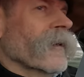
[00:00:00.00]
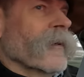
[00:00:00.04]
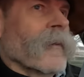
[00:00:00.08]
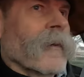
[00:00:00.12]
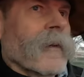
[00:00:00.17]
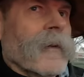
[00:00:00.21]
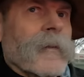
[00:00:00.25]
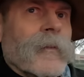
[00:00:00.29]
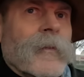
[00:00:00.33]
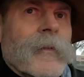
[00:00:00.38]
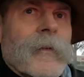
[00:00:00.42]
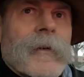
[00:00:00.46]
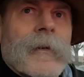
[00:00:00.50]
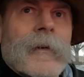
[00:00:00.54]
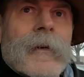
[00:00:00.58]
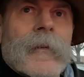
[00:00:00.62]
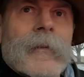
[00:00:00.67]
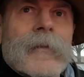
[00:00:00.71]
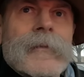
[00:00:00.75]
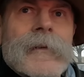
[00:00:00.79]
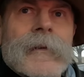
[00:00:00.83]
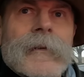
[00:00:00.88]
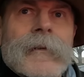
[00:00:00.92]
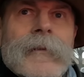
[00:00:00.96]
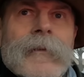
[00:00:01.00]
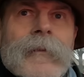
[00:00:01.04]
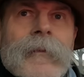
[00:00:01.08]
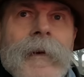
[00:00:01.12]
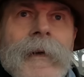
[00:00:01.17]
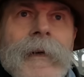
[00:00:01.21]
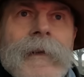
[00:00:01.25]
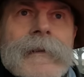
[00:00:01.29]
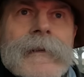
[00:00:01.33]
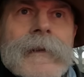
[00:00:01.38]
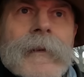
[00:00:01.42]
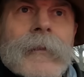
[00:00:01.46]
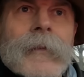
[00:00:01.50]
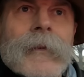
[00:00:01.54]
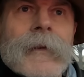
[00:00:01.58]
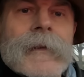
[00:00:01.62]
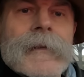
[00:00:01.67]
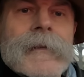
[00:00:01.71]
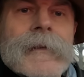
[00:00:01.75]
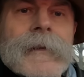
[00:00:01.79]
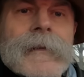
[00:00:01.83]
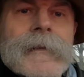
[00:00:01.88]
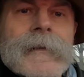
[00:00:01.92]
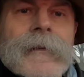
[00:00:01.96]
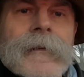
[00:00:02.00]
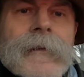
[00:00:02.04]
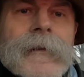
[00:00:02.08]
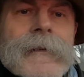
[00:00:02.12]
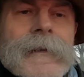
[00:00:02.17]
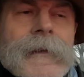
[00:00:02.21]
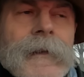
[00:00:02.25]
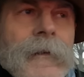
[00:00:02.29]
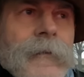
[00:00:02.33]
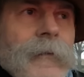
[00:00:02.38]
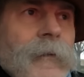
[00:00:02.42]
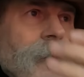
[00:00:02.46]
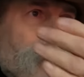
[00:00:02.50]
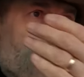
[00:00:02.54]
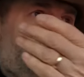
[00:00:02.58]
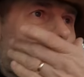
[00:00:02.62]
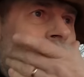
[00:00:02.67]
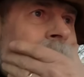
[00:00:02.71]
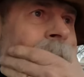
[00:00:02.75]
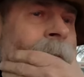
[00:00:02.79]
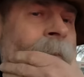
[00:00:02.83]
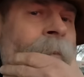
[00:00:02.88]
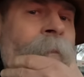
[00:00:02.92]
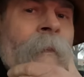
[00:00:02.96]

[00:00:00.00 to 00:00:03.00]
chyba dopiero na początku marca pierwsze drzewa zakwitły.